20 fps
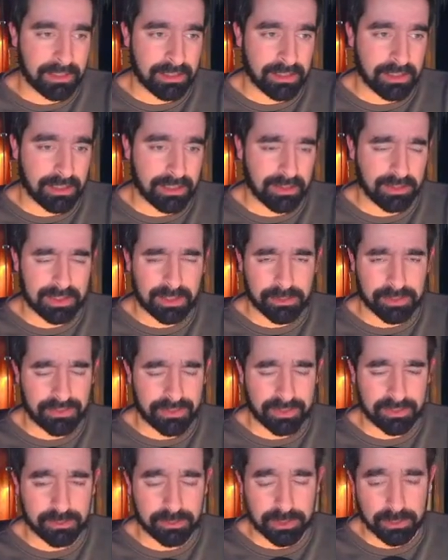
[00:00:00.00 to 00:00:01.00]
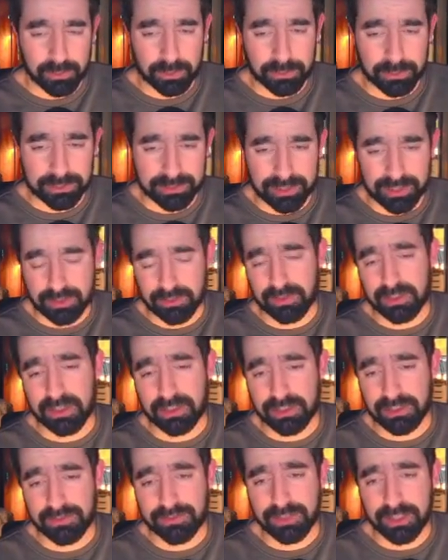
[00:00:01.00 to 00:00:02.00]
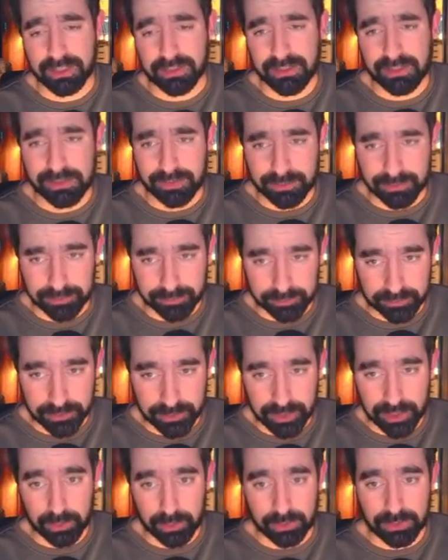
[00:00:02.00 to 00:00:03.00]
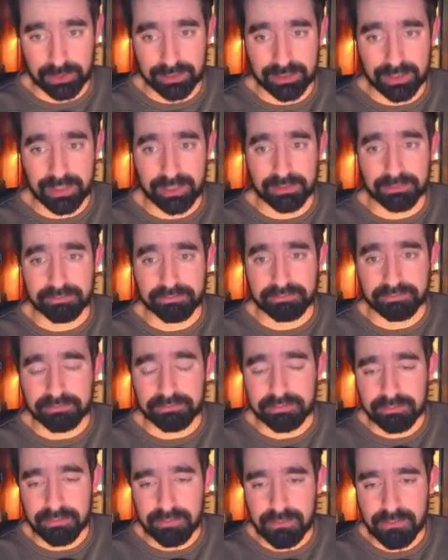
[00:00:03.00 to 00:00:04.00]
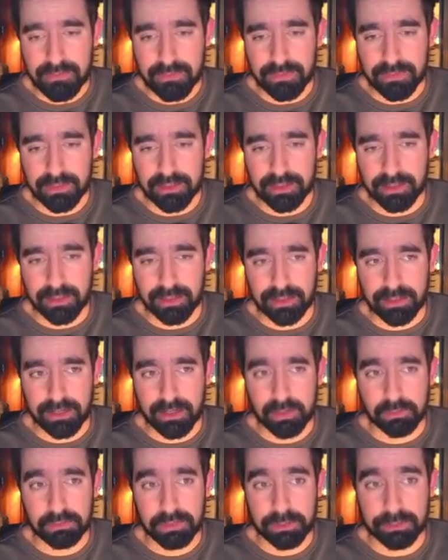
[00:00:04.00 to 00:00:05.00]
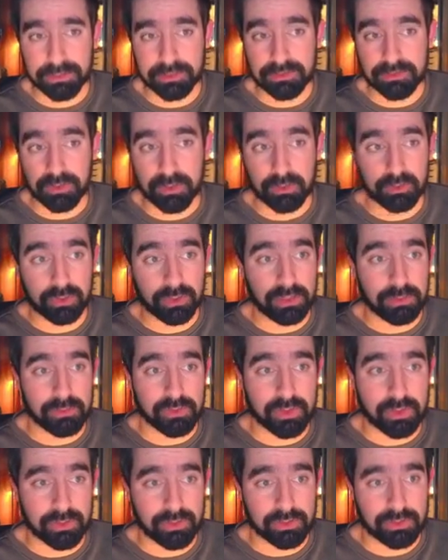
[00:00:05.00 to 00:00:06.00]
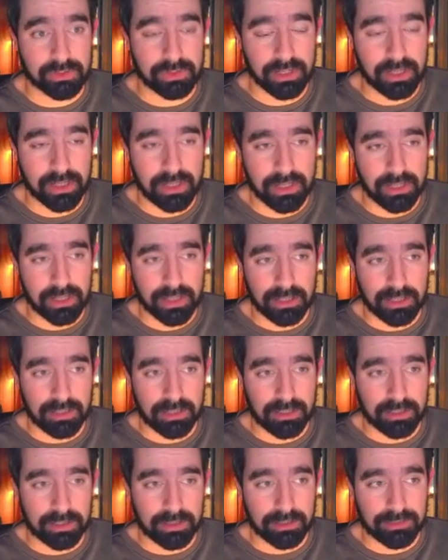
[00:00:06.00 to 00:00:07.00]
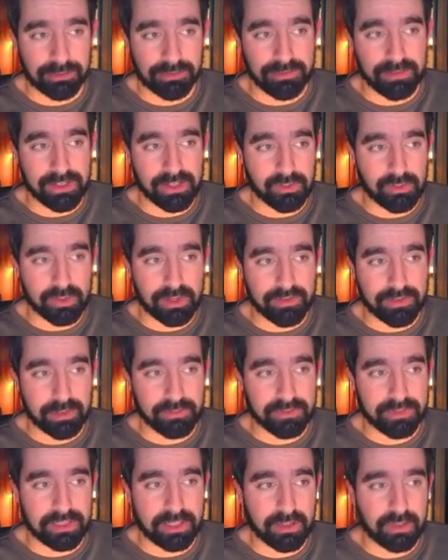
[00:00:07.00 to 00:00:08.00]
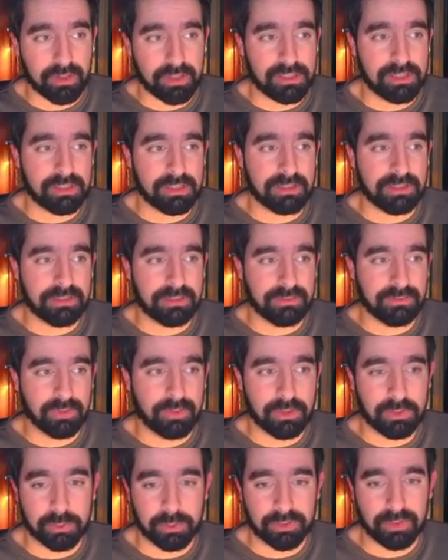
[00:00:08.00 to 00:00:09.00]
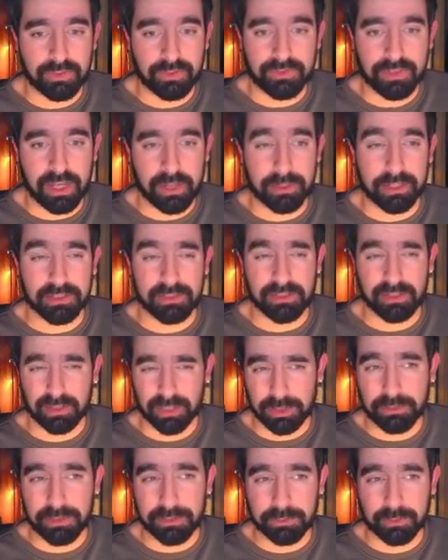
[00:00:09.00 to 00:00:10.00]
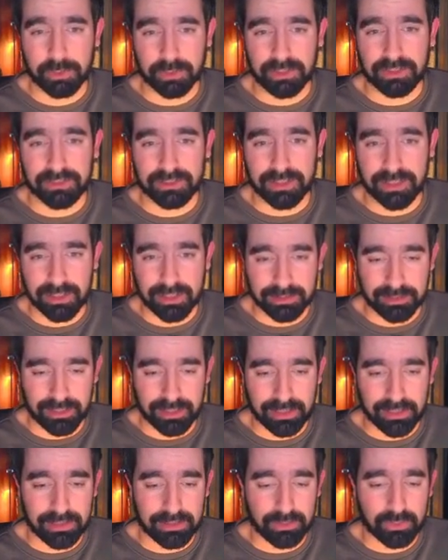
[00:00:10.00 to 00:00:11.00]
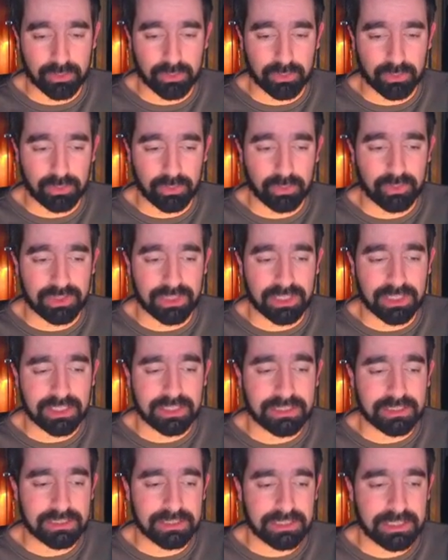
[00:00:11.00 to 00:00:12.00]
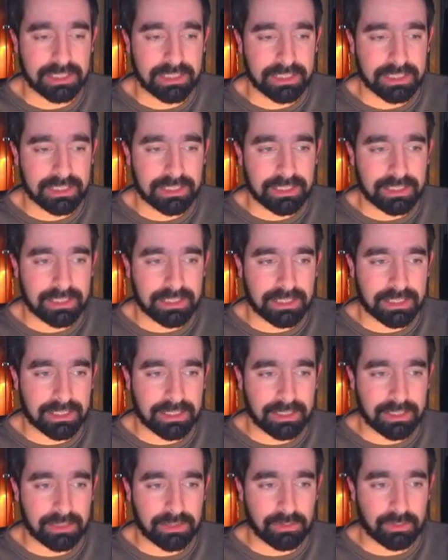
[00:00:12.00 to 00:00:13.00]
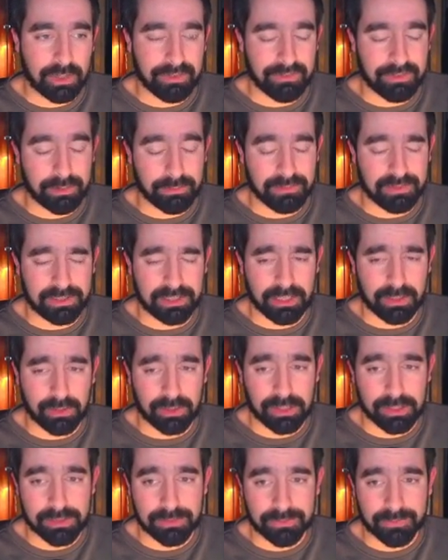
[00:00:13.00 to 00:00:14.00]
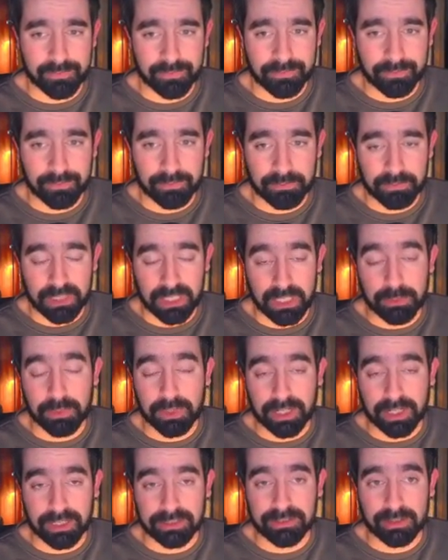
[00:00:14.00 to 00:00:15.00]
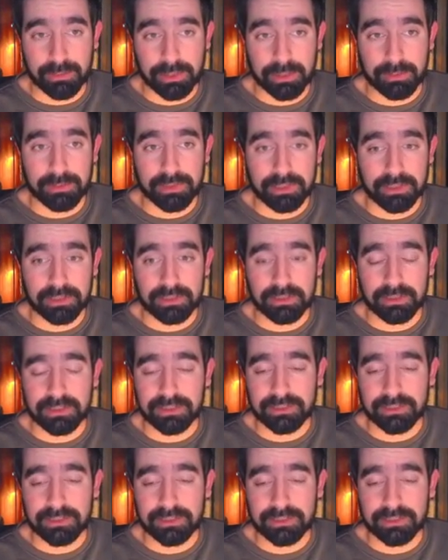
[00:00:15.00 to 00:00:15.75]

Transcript: Ah, ele também fez uma do ano passado, eu já tinha falado nisto, que eu utilizei. Ah, não me lembro se foi nos últimos jogos ah, que fiz do FM22, se foi depois off-camera. Eu lembro-me que utilizei a skin do, do Zealand, do FM22, e por acaso lembrei-me da, da